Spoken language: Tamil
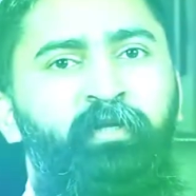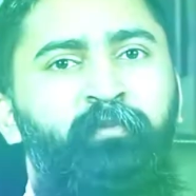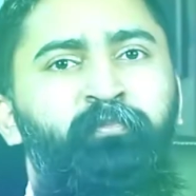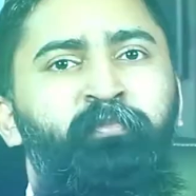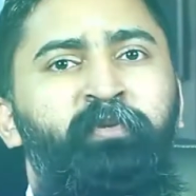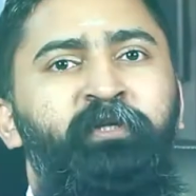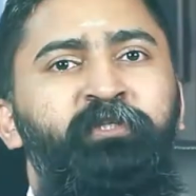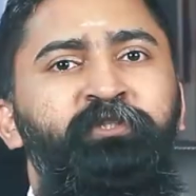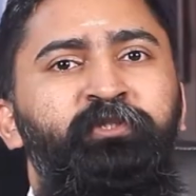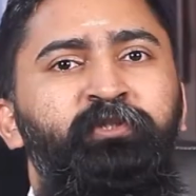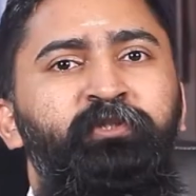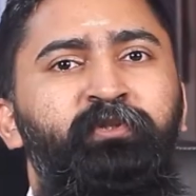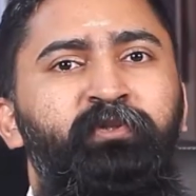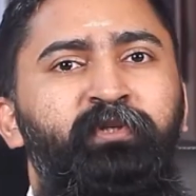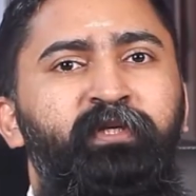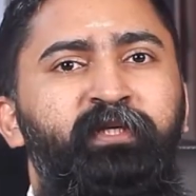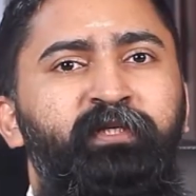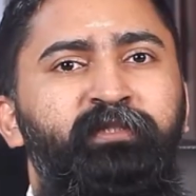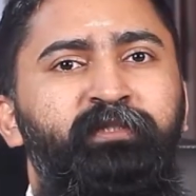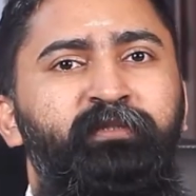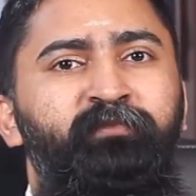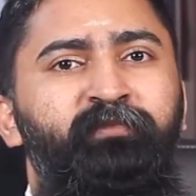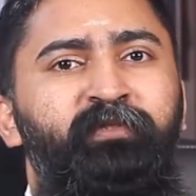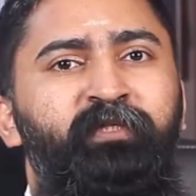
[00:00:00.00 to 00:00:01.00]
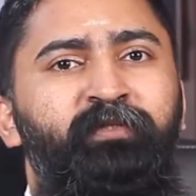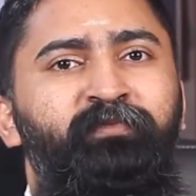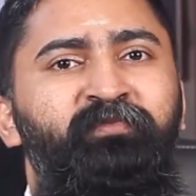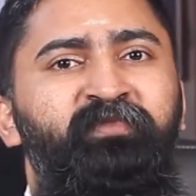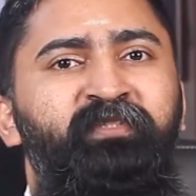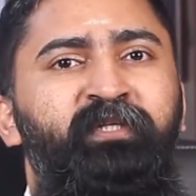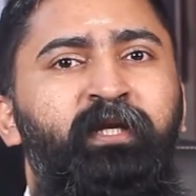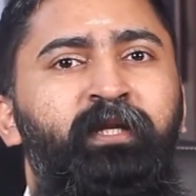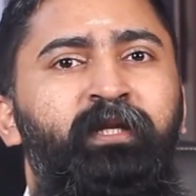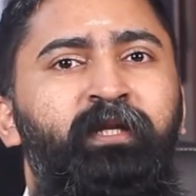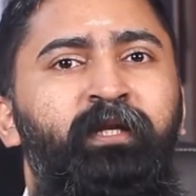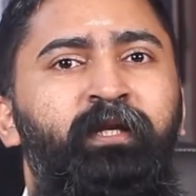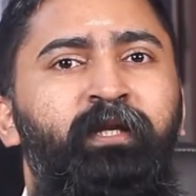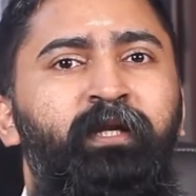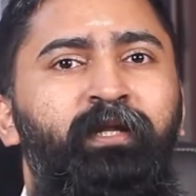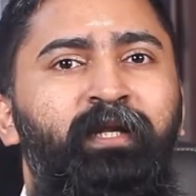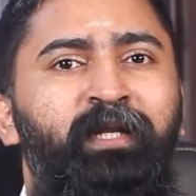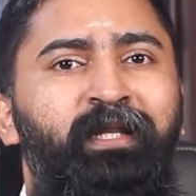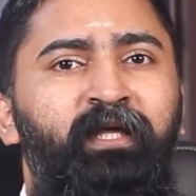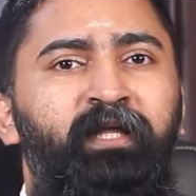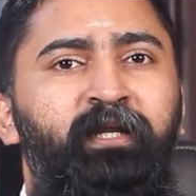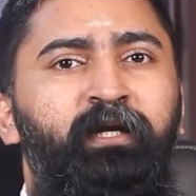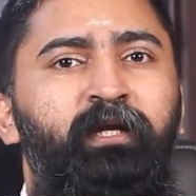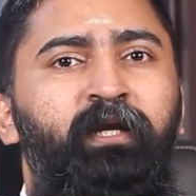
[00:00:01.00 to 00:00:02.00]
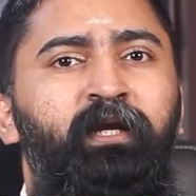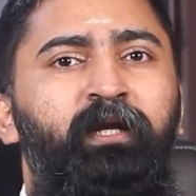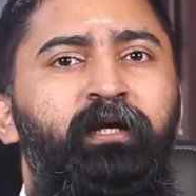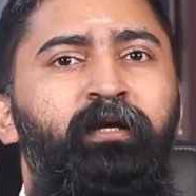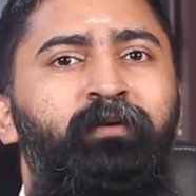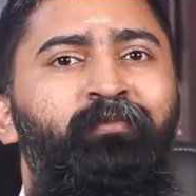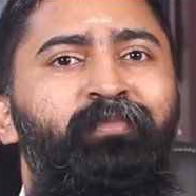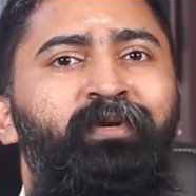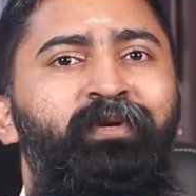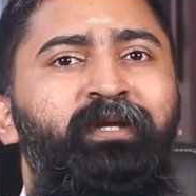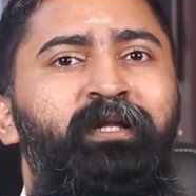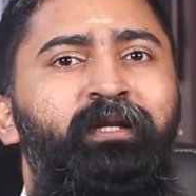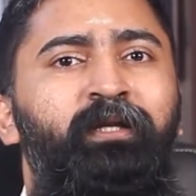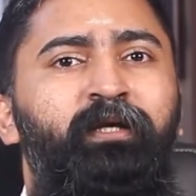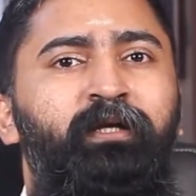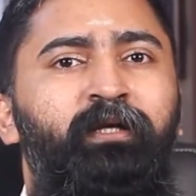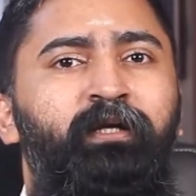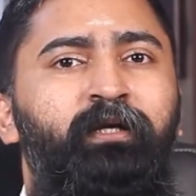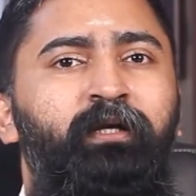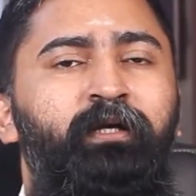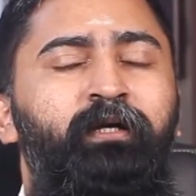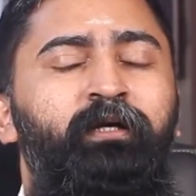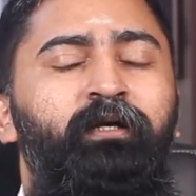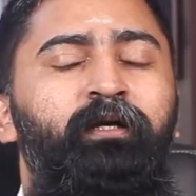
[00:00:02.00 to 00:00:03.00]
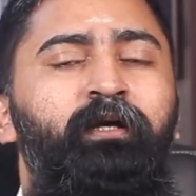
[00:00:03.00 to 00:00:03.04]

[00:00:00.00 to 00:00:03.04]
டிப்ரெஷனுடைய சிம்டம்ஸ் என்னென்னலாம் இருக்கலாம் அப்படின்னாக்கா